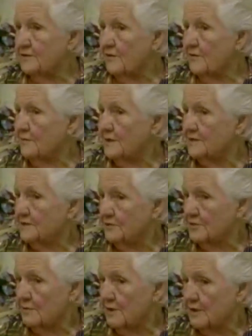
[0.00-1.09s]
Então
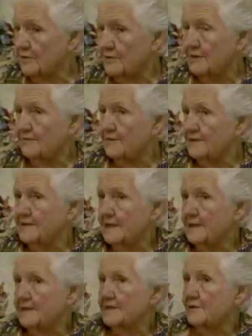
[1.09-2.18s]
começou os moradores a
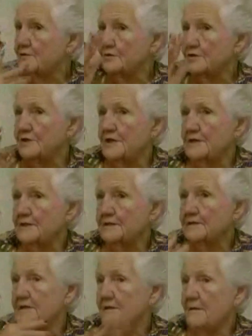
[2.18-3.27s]
fazer casarões, né,
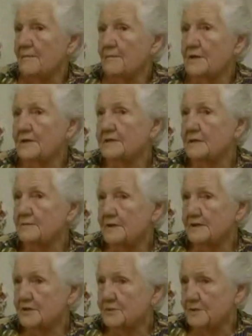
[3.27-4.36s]
assim, para receber
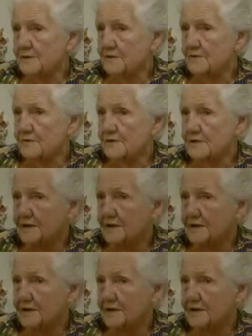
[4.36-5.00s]
essas pessoas,